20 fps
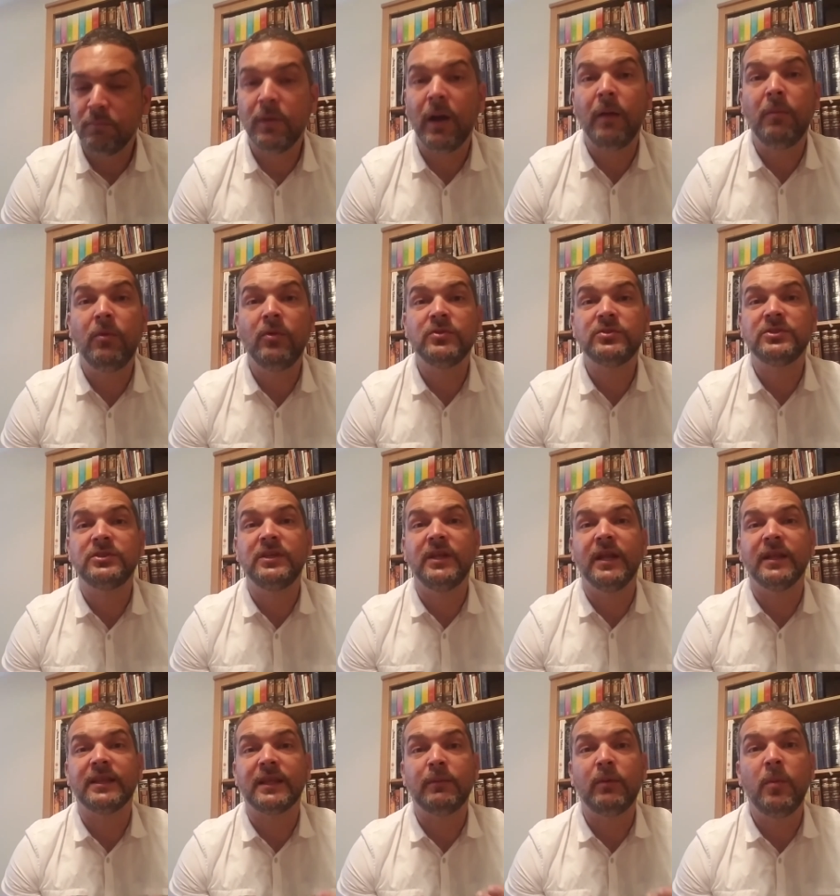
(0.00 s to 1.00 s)
Vamos, si
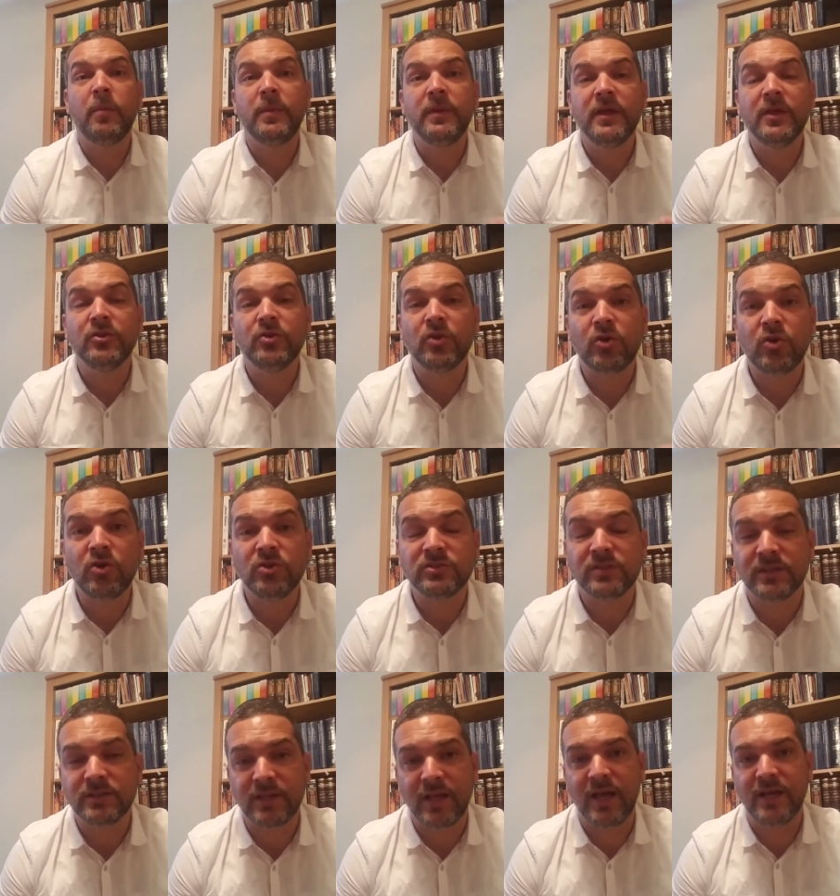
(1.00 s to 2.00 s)
le estamos pidiendo
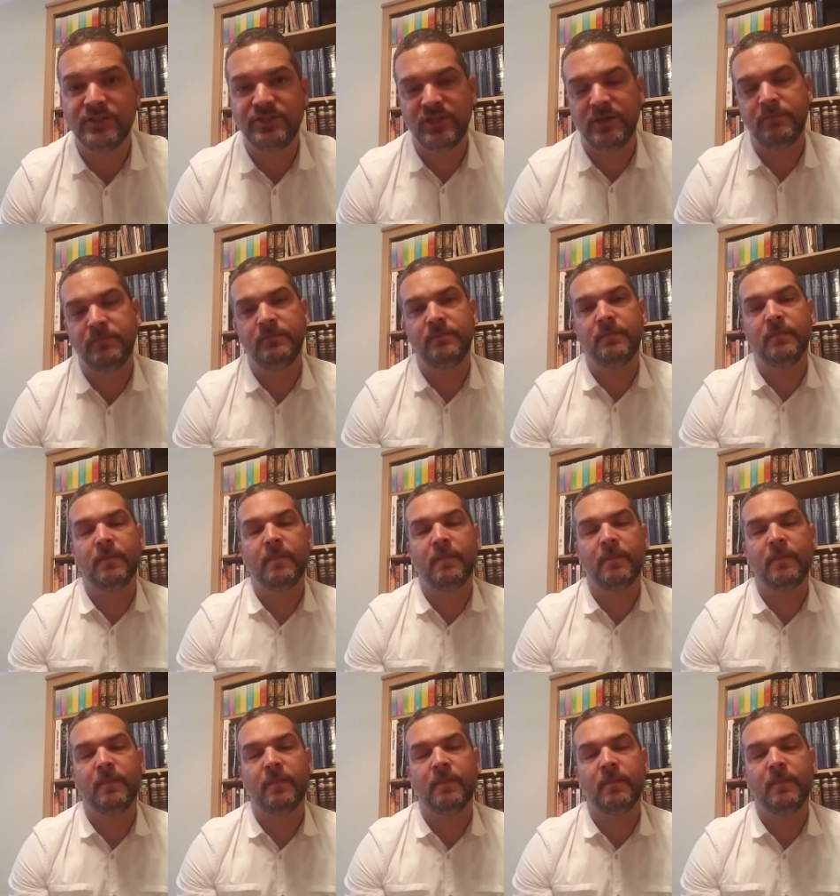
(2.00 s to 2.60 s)
cosas a Hachem,